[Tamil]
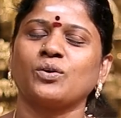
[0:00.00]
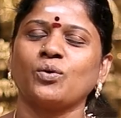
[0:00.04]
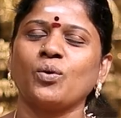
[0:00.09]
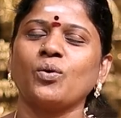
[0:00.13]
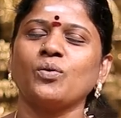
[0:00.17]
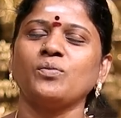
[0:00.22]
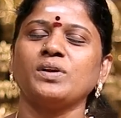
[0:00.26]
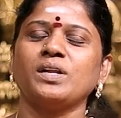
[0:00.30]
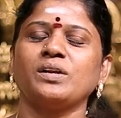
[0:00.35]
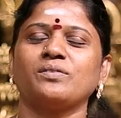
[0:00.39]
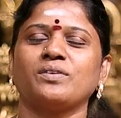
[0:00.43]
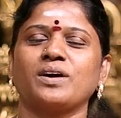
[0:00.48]

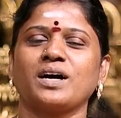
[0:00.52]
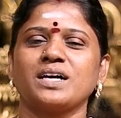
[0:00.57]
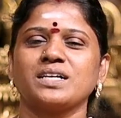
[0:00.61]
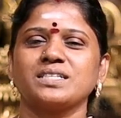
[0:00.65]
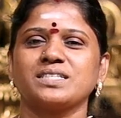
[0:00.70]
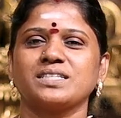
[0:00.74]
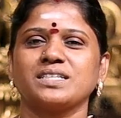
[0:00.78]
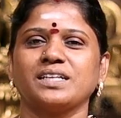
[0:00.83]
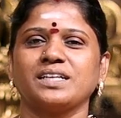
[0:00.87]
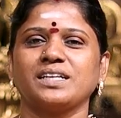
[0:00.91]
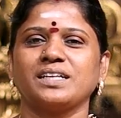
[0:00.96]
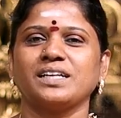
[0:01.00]
கோவில்
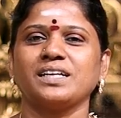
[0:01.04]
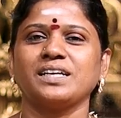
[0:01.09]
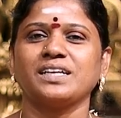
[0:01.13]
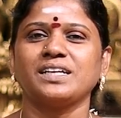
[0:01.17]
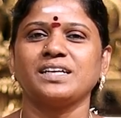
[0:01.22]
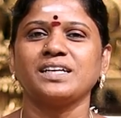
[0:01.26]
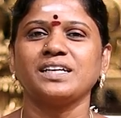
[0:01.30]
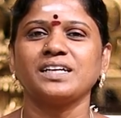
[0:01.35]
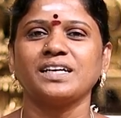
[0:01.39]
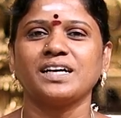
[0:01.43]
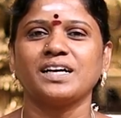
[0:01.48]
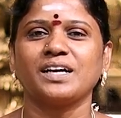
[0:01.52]
வாசலில்
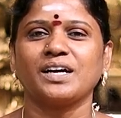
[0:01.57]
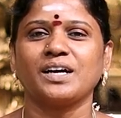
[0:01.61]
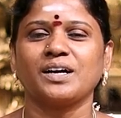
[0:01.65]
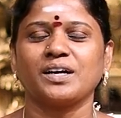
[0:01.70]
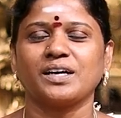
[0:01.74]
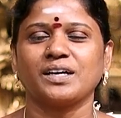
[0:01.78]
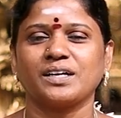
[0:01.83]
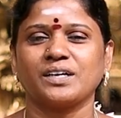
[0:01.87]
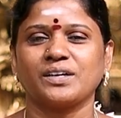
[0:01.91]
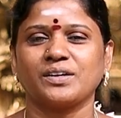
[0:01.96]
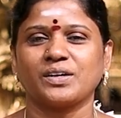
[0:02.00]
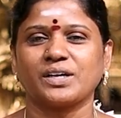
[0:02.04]

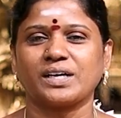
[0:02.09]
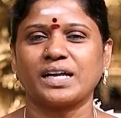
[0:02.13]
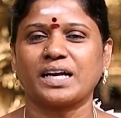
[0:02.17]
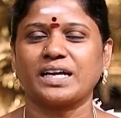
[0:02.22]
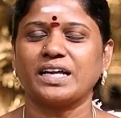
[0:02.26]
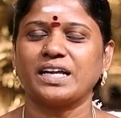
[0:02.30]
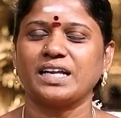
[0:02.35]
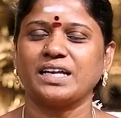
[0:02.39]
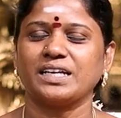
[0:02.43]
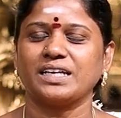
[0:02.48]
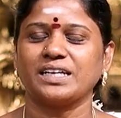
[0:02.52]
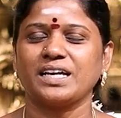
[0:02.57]

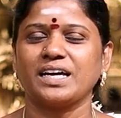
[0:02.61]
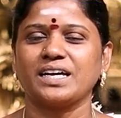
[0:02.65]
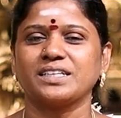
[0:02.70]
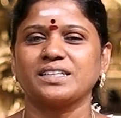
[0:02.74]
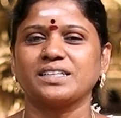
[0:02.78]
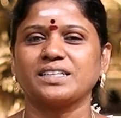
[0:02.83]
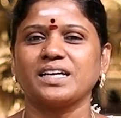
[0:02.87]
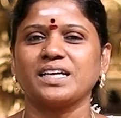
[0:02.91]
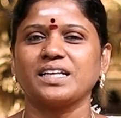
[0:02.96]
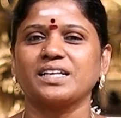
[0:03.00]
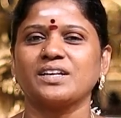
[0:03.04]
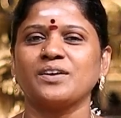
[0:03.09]
கடையெல்லாம்
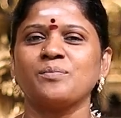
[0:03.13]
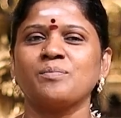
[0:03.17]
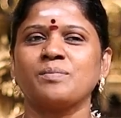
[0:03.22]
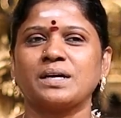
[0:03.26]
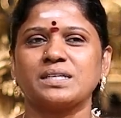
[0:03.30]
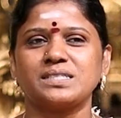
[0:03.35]
இருக்கு அதில்